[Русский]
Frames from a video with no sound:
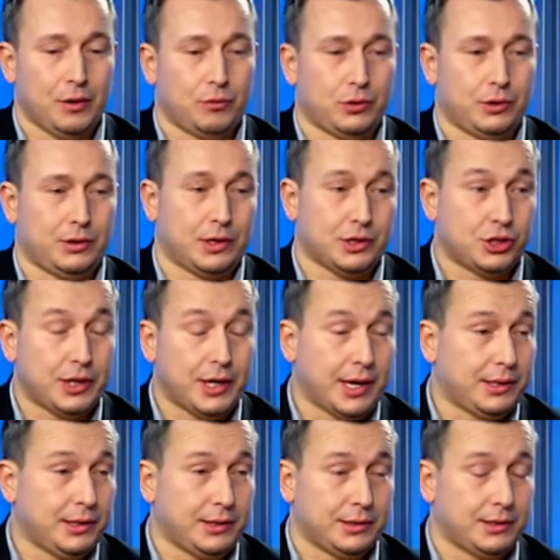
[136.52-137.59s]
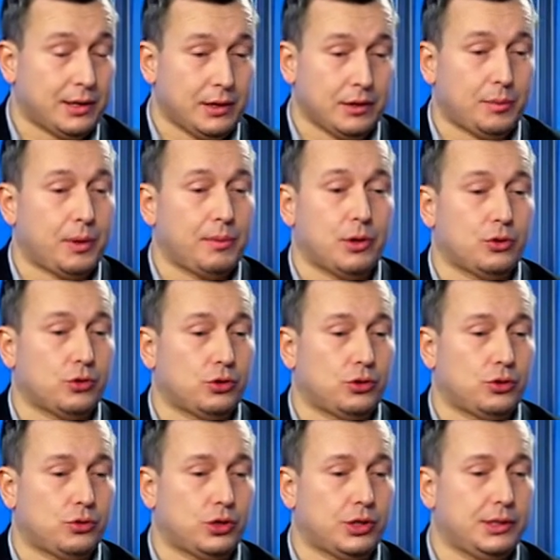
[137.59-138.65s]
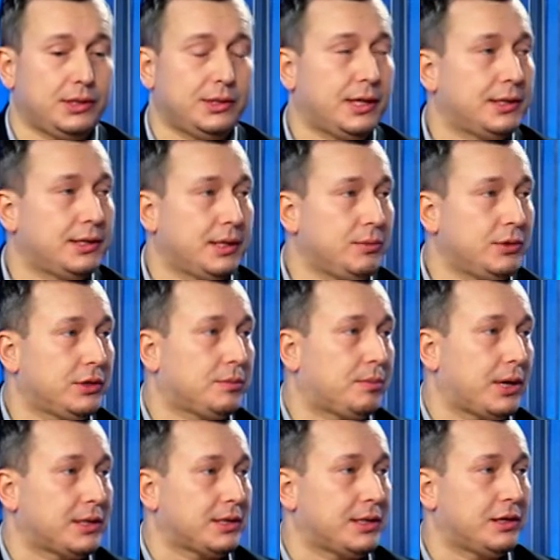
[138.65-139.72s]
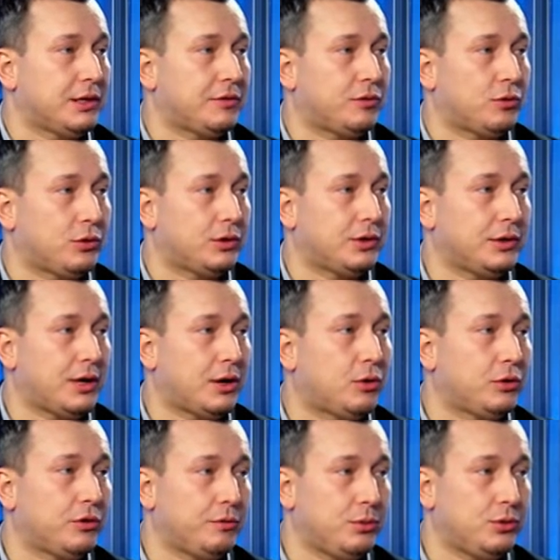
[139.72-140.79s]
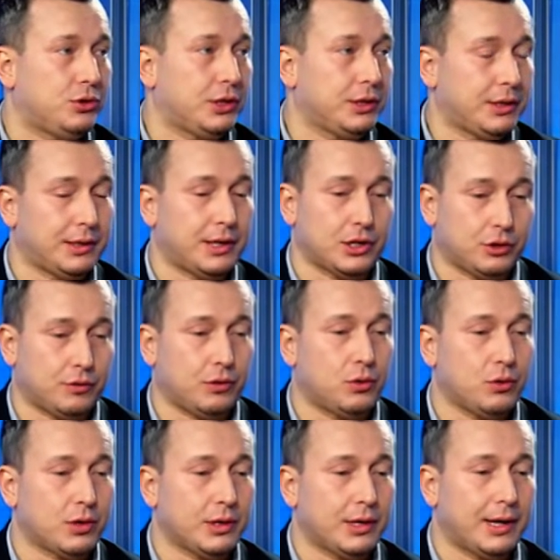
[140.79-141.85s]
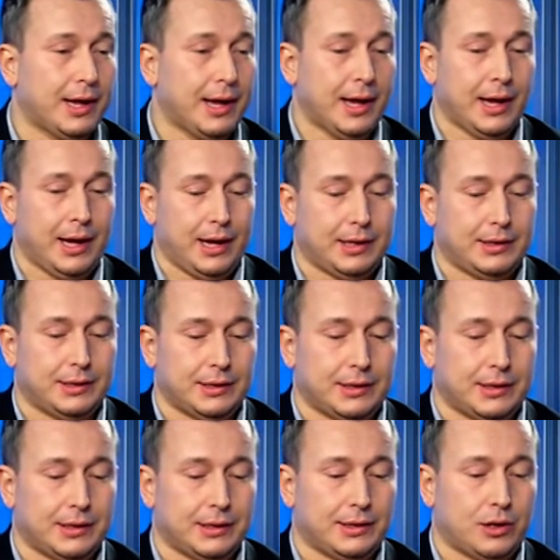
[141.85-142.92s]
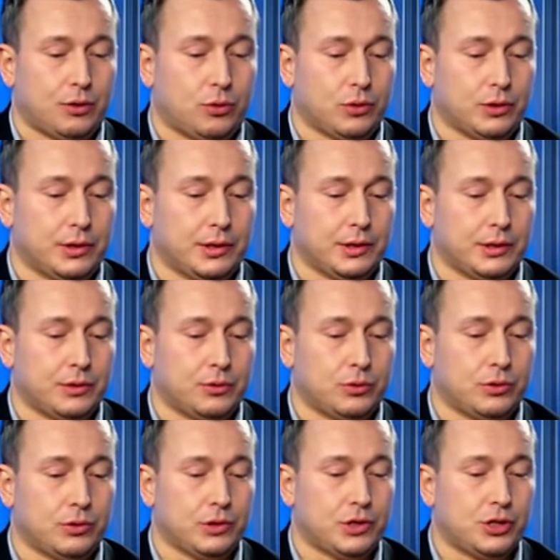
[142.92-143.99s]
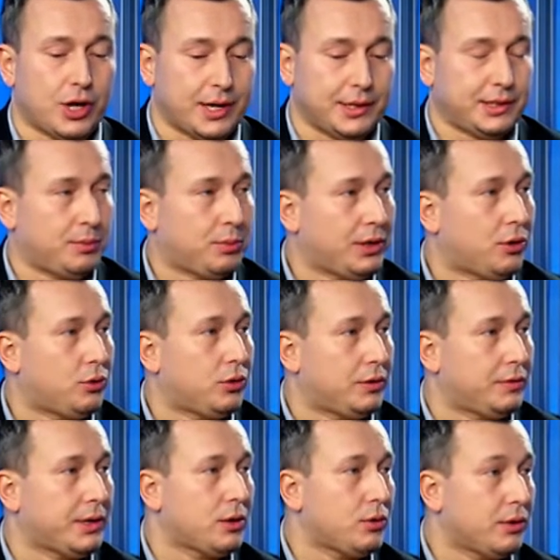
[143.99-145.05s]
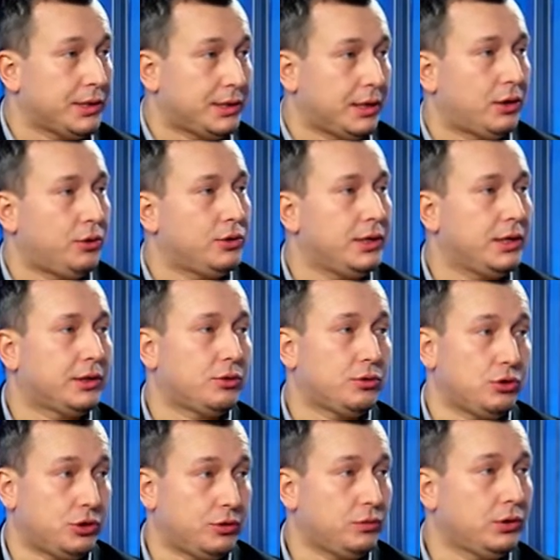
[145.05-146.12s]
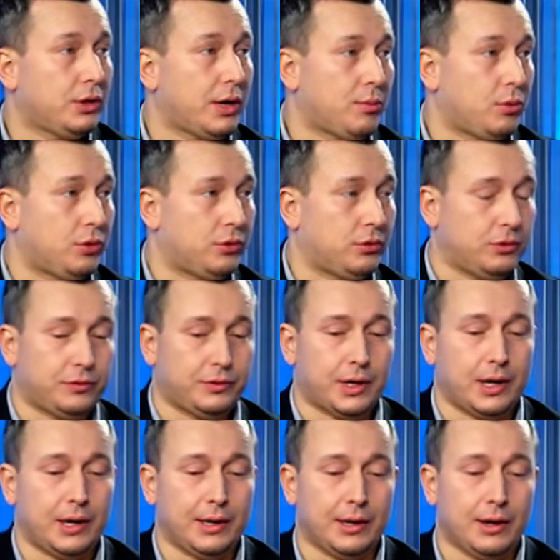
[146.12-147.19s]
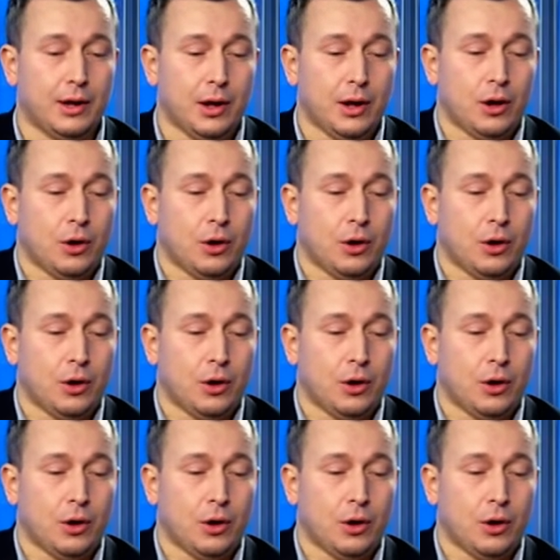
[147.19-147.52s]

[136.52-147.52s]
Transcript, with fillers: вот даже я не знал, к примеру, что 60-70% от доходов бюджета нашего города – это доходы от части подоходного налога тех людей, которые живут и работают в Таллине.